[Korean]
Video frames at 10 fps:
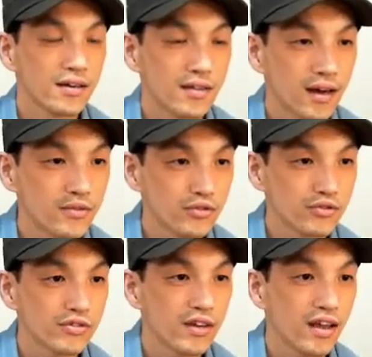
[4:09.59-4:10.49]
다음
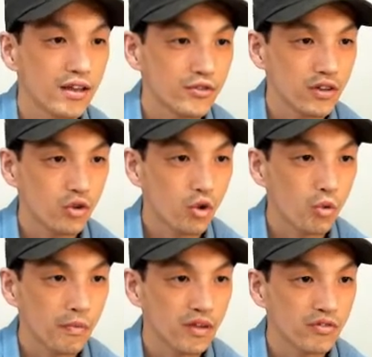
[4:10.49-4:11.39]
수들의 최소
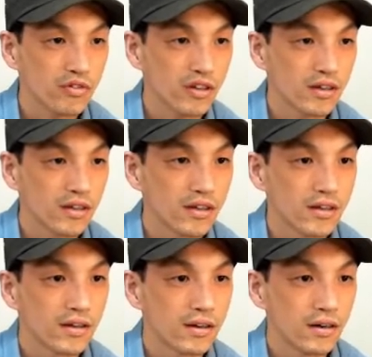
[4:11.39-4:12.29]
공배수를
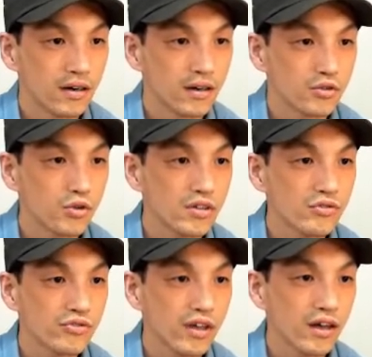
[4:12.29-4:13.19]
어,
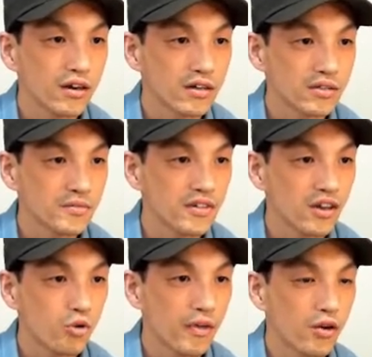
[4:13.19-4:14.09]
소인수의
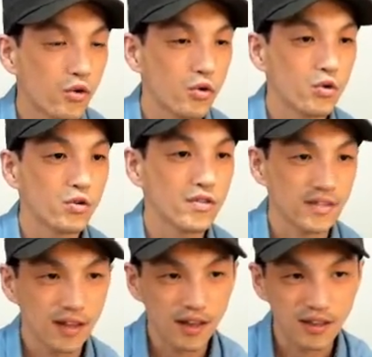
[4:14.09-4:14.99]
거듭제곱의 꼴로
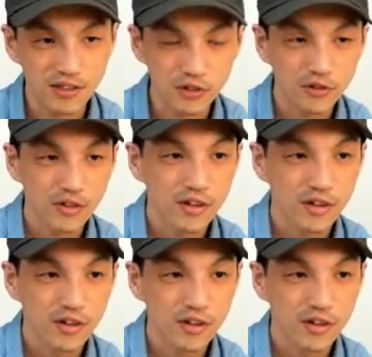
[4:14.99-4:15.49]
나타내시오.